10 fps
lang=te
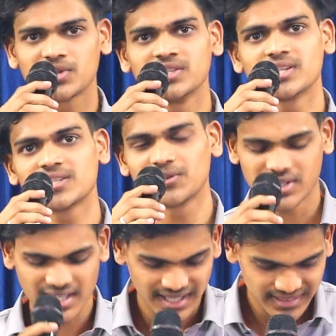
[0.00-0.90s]
సృష్టించిన
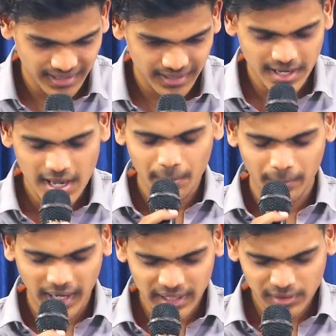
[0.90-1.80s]
సృష్టికర్త
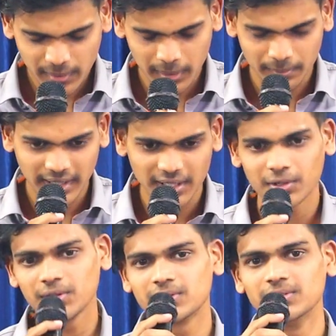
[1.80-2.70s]
మానవులైన మన
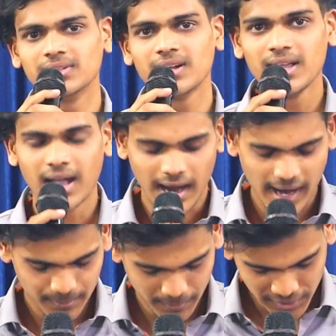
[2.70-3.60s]
కొరకు
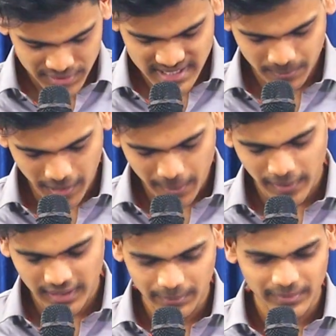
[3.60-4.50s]
మనం చేసిన
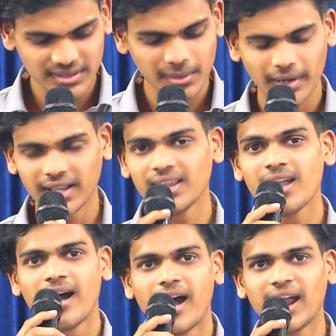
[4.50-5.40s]
పాపాల నిమిత్తమై
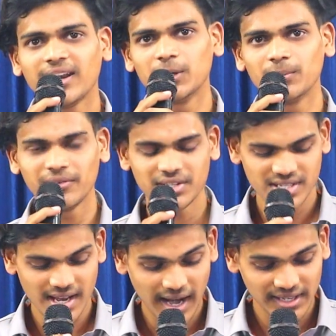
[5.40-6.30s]
ఆయన
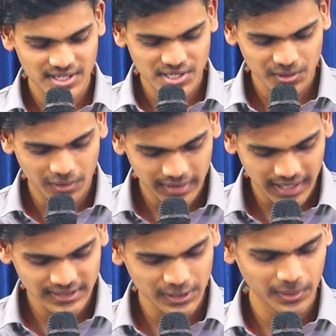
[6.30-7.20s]
అనుభవించి ఆయన శిక్షణ
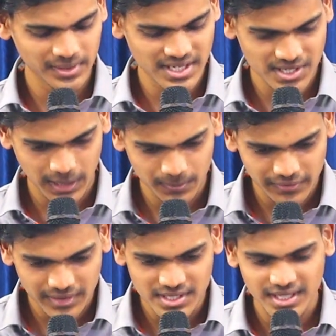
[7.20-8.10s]
ఘోరాతి గుణ శిక్షణ
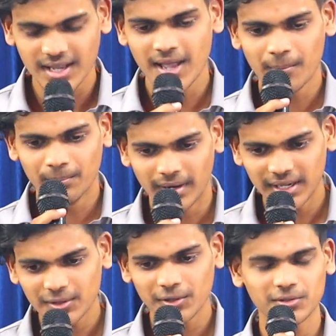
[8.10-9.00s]
అనుభవించి
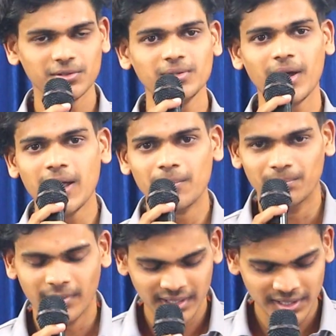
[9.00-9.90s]
మన కొరకు
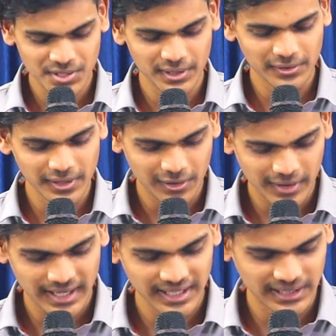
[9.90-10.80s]
మరణించుటకు ఈ
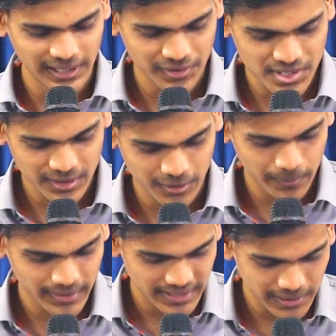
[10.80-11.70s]
లోకానికి దిగొచ్చిన
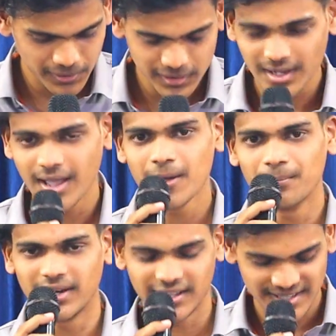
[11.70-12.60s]
గొప్ప దేవుడు
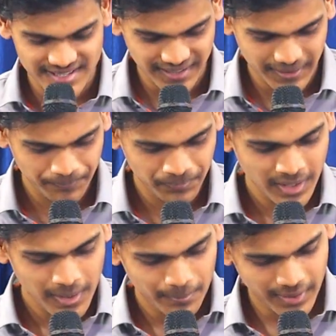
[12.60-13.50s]
మన ఏసయ్య
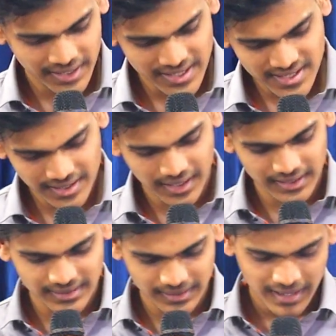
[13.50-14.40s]
మన ఏసయ్య